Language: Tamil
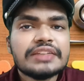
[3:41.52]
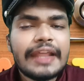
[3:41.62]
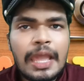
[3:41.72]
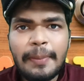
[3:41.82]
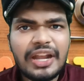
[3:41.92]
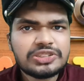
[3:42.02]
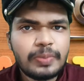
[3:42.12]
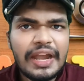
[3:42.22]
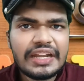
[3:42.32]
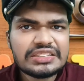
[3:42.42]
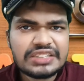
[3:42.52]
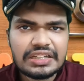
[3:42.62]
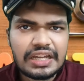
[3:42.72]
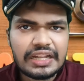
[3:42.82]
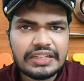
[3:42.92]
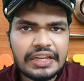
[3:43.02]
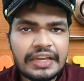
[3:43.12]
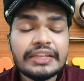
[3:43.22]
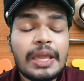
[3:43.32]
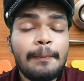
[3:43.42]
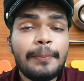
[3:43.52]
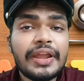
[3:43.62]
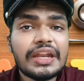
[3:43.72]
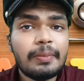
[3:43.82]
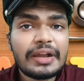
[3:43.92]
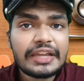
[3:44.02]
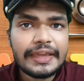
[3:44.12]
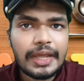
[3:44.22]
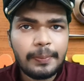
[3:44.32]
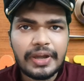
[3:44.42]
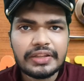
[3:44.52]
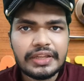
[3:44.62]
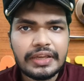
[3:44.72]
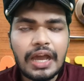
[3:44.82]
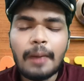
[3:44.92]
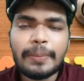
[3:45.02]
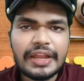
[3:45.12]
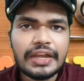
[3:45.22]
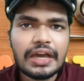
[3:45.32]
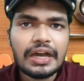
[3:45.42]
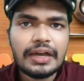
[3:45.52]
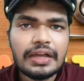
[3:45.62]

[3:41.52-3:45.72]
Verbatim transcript: இந்த டயபெட்டிஸ் மெலிட்டஸுங்கிறது எப்படி நமக்கு ஏற்படுது அப்படின்னா